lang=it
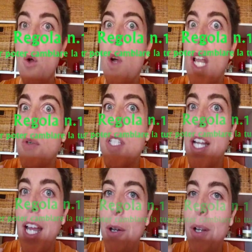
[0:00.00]
Qual è
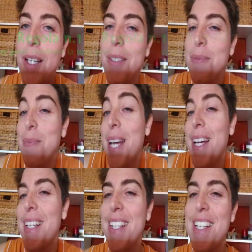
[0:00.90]
questa regola? Beh,
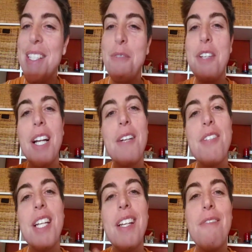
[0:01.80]
resta fino alla
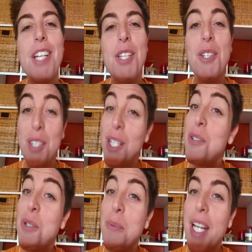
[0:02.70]
fine del video e
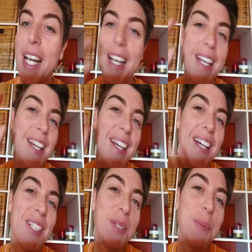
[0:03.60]
lo scoprirai.
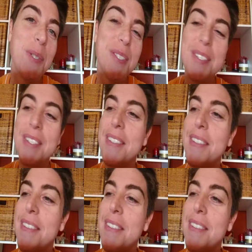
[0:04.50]
A dopo!